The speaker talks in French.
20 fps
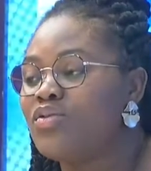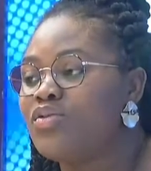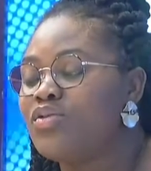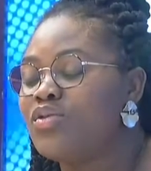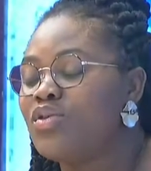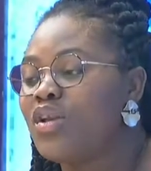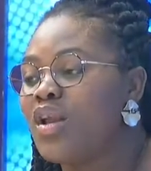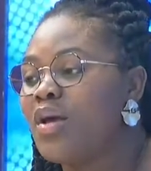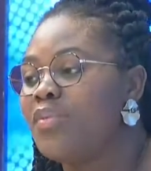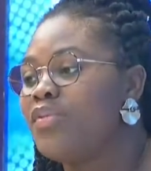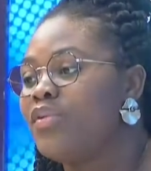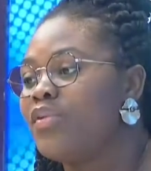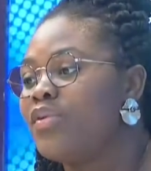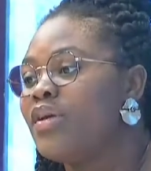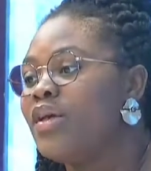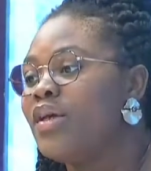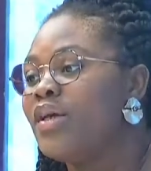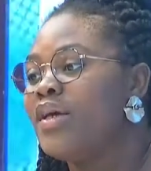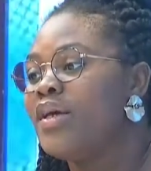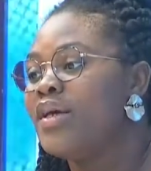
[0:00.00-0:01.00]
du club,
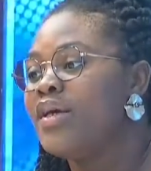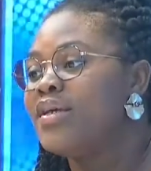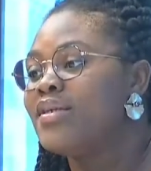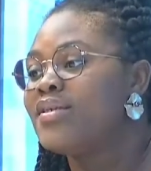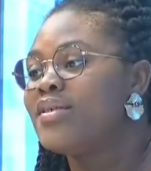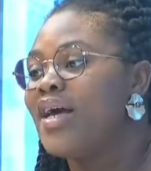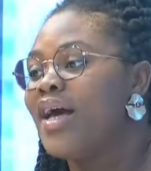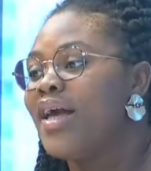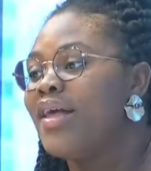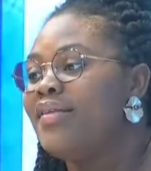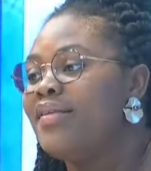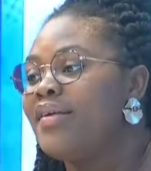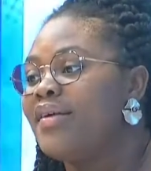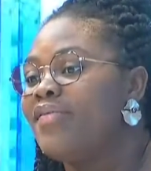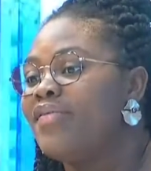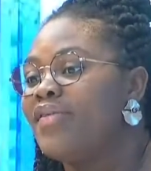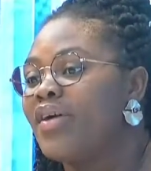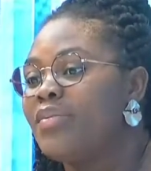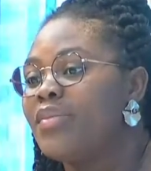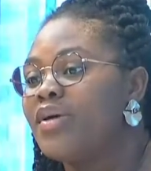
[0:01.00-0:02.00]
donc ça a
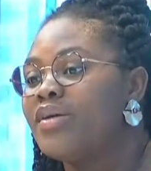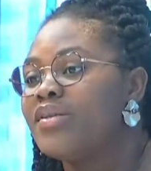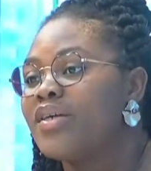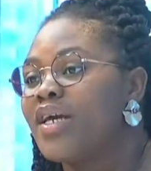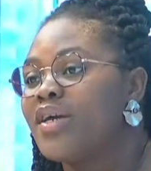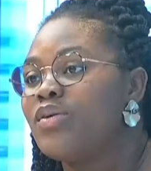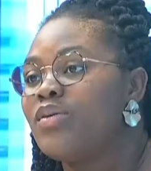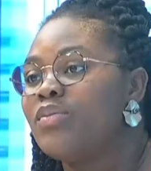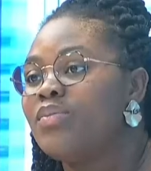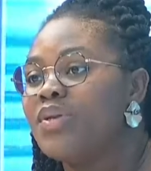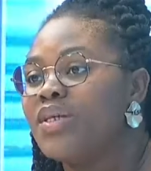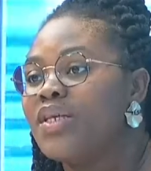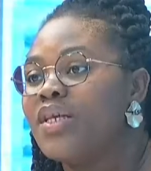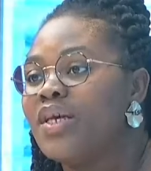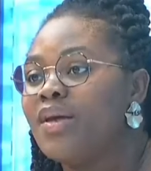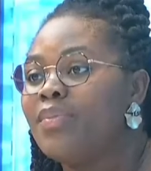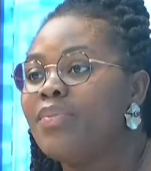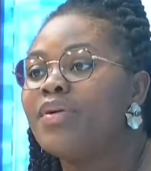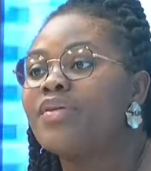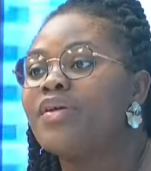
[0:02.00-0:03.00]
été vraiment très
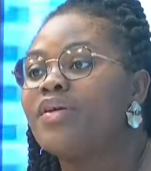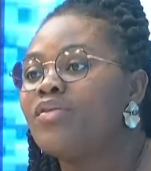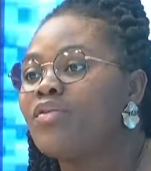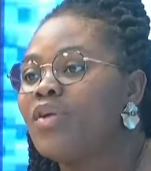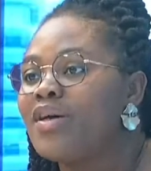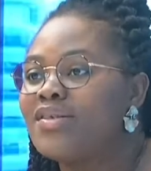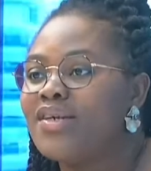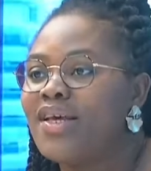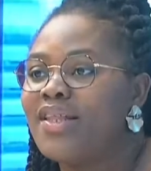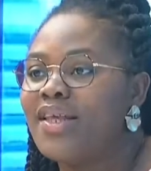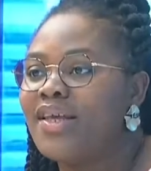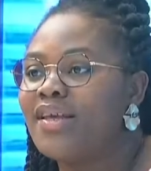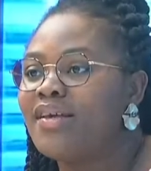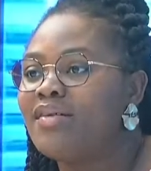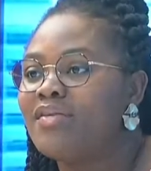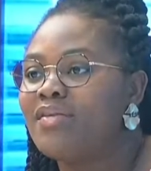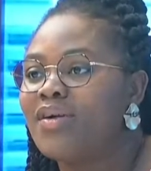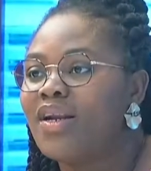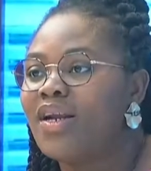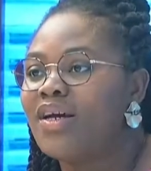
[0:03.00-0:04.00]
compliqué pendant trois années.
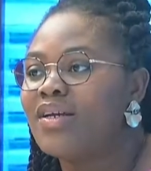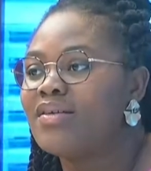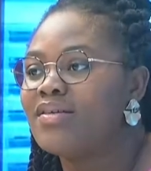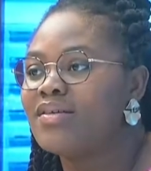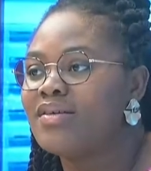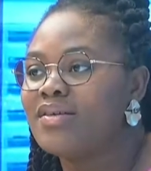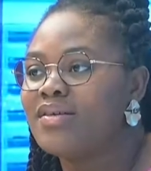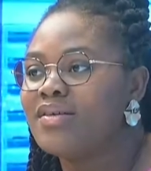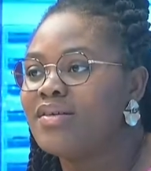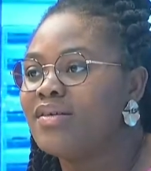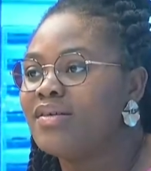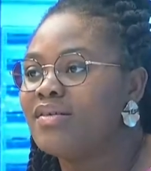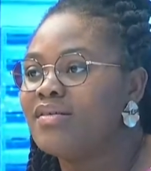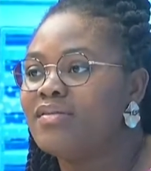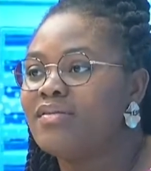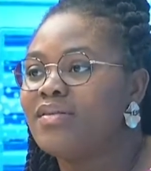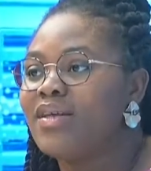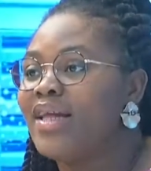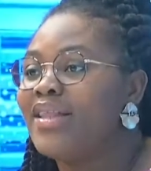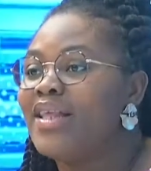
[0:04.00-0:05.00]
Voilà,
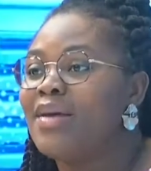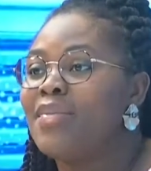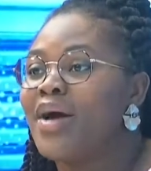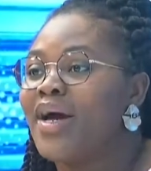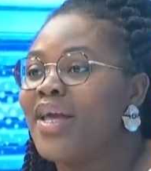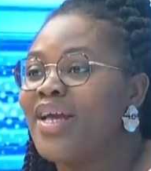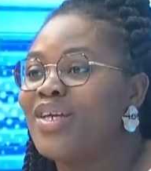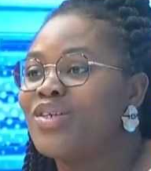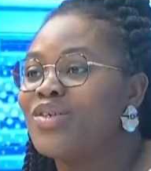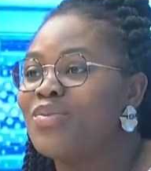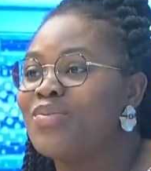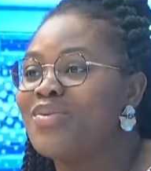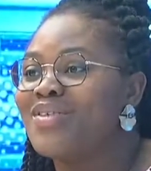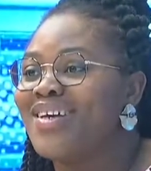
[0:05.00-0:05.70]
il y a des mariages comme